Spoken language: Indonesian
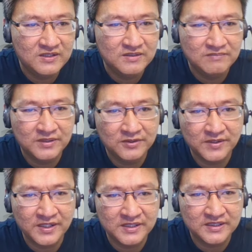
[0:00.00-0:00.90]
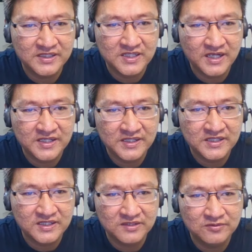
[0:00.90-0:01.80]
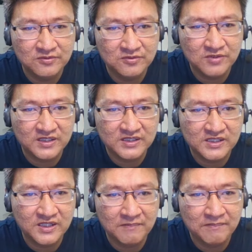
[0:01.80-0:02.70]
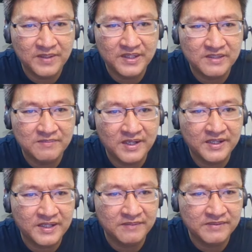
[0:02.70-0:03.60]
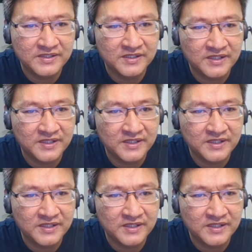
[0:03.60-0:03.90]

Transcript: Bentuk yang ketiga ini 1, 2, 3, 4, 5, 6. Ini 6.